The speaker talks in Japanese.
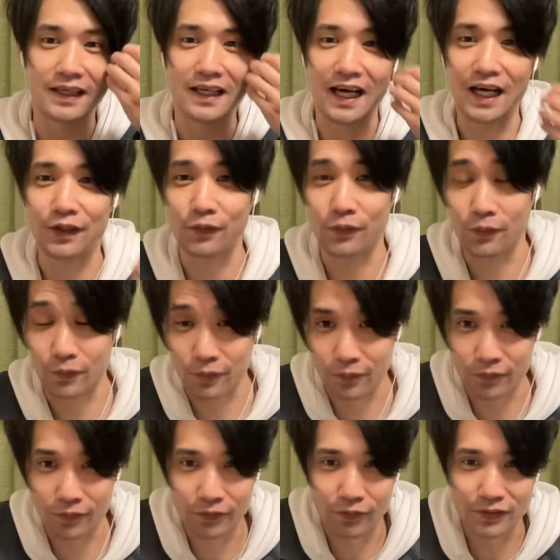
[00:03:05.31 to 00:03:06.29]
あの
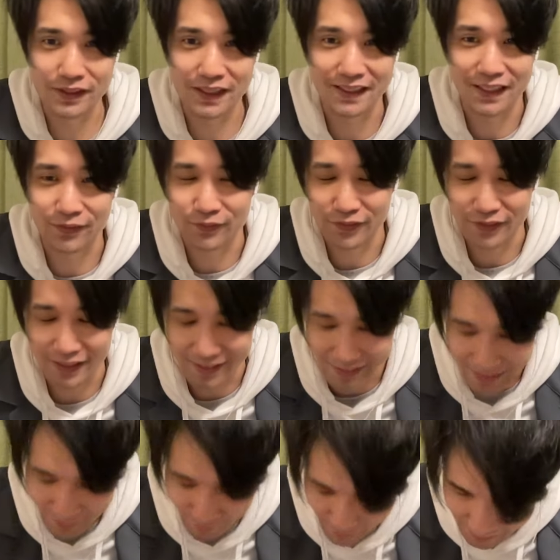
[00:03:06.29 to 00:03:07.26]
お世話になることに
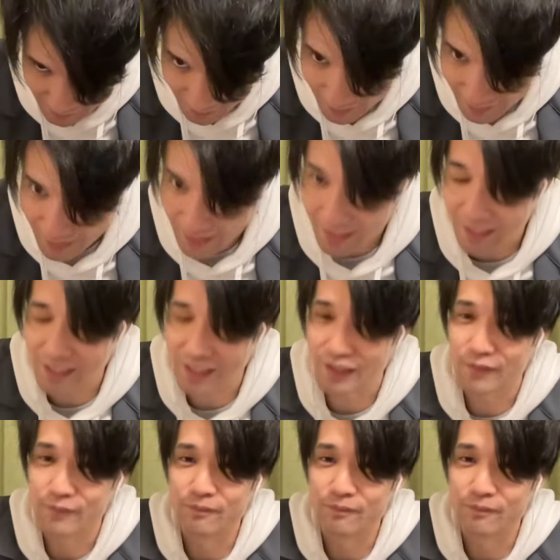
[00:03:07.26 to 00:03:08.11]
なりました。はい。